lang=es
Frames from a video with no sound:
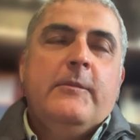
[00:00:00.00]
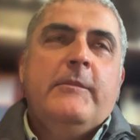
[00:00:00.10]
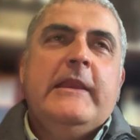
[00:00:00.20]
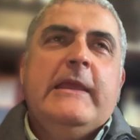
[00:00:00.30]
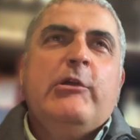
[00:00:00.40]

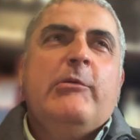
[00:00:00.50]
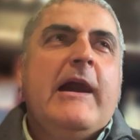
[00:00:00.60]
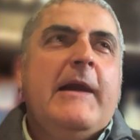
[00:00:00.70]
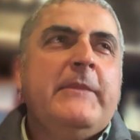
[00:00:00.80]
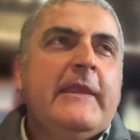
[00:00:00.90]
Mi libro
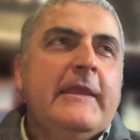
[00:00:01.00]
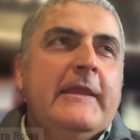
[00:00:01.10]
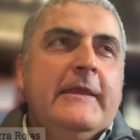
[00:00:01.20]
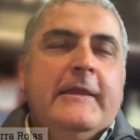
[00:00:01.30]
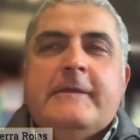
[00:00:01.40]
va
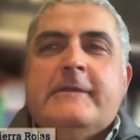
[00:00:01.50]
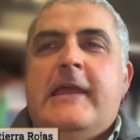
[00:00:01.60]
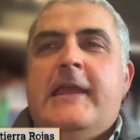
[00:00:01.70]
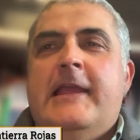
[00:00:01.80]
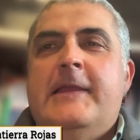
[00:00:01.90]

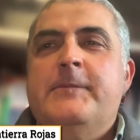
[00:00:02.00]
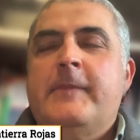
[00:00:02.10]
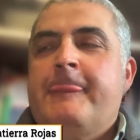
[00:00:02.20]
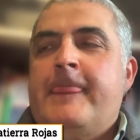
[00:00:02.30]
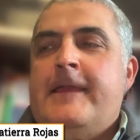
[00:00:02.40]
de
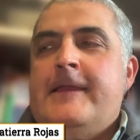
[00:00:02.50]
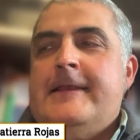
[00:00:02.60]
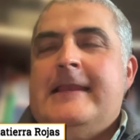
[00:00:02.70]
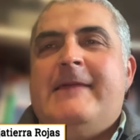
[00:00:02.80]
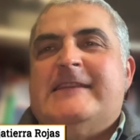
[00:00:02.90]

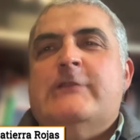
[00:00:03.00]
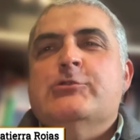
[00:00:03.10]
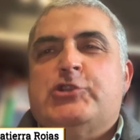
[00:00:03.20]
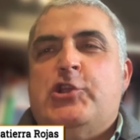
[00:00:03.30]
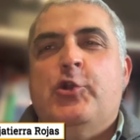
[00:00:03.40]
la
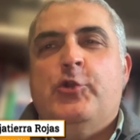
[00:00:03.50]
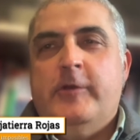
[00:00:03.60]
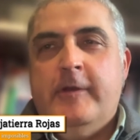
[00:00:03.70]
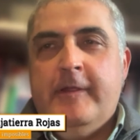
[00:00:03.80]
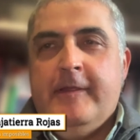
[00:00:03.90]

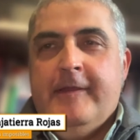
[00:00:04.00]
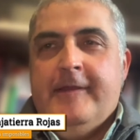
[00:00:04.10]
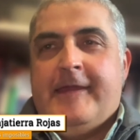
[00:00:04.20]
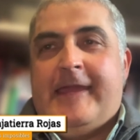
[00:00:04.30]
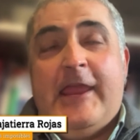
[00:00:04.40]
desilusión,
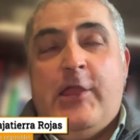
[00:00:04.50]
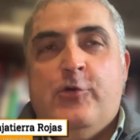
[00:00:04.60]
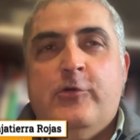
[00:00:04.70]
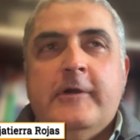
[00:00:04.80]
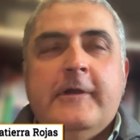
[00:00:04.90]

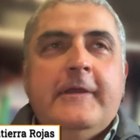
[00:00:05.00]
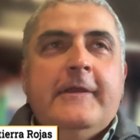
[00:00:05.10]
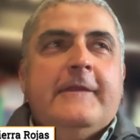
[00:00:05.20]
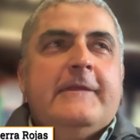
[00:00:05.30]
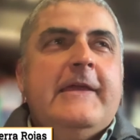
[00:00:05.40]
creo,
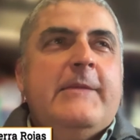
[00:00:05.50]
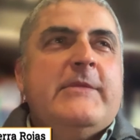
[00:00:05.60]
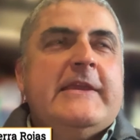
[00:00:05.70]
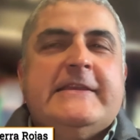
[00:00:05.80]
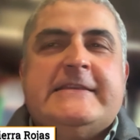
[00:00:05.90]
de
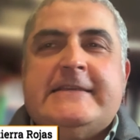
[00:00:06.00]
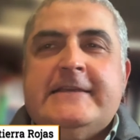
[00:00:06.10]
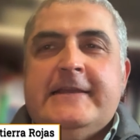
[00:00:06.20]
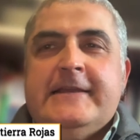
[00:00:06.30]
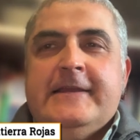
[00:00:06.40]
mis
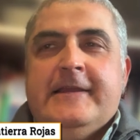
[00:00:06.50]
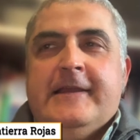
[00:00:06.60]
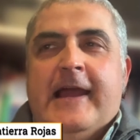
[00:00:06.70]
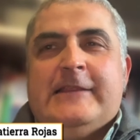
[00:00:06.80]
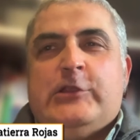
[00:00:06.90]

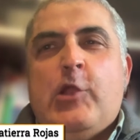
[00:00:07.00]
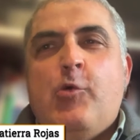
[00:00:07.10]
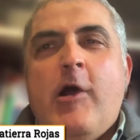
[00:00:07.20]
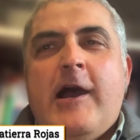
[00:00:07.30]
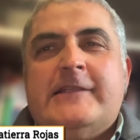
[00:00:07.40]

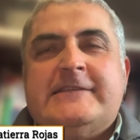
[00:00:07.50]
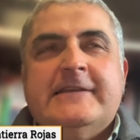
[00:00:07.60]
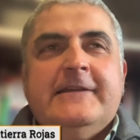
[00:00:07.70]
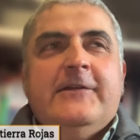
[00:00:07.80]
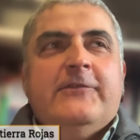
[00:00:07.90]
antiguas
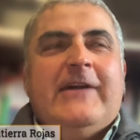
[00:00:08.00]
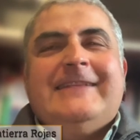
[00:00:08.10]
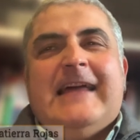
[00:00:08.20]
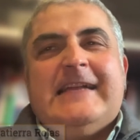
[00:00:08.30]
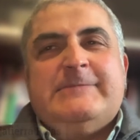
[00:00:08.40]

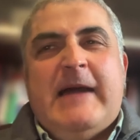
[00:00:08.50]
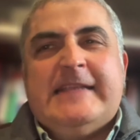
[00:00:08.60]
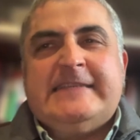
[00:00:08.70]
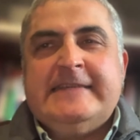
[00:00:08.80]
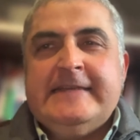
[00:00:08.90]

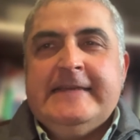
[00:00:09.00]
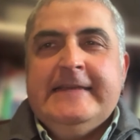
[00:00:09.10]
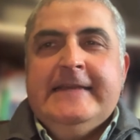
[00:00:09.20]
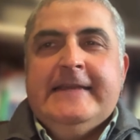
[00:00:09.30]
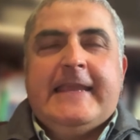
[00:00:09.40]
fantasmas
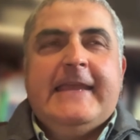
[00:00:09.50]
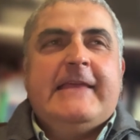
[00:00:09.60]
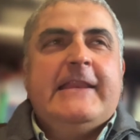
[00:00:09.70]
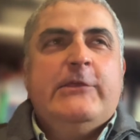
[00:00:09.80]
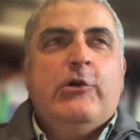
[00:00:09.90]
que he
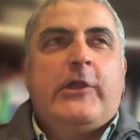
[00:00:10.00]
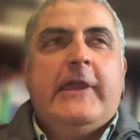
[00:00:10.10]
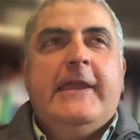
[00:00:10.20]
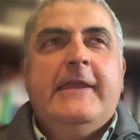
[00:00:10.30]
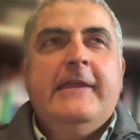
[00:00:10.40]
tenido que